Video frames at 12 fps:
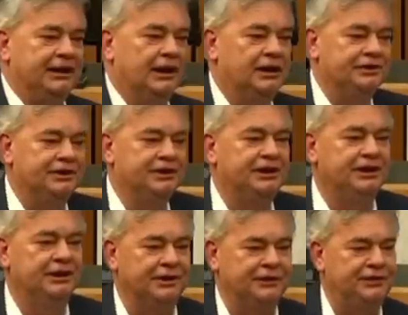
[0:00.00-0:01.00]
anderen hier,
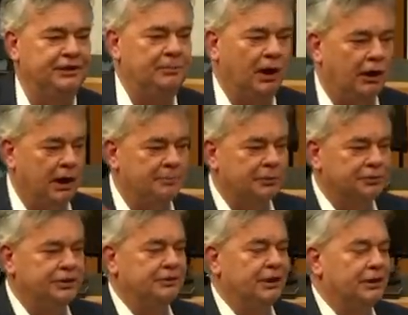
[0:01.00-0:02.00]
dass hier blaue
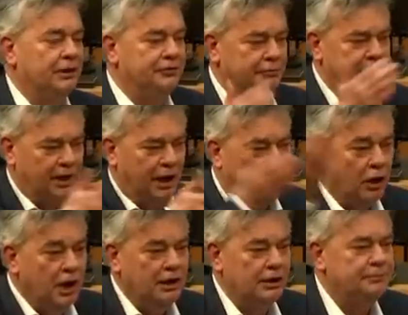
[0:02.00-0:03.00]
Putin, äh, von Blau
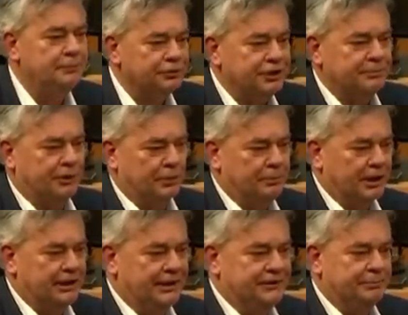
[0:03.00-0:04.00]
äh,
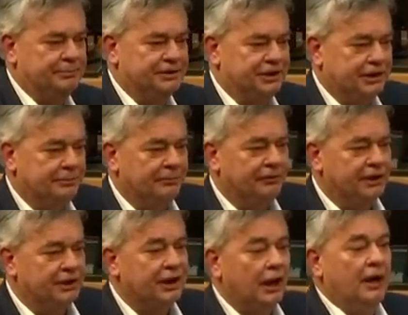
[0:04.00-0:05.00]
Putin-Propaganda betrieben
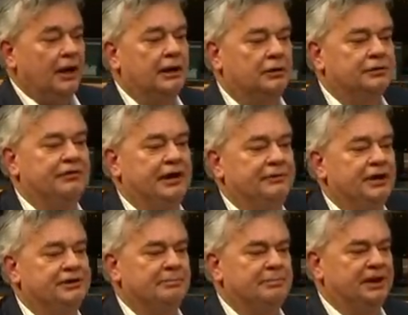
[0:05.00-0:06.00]
wird. Äh, und wenn wir
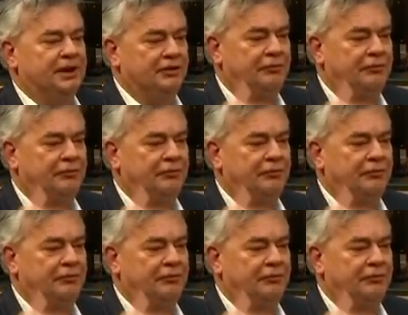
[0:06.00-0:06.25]
den Begriff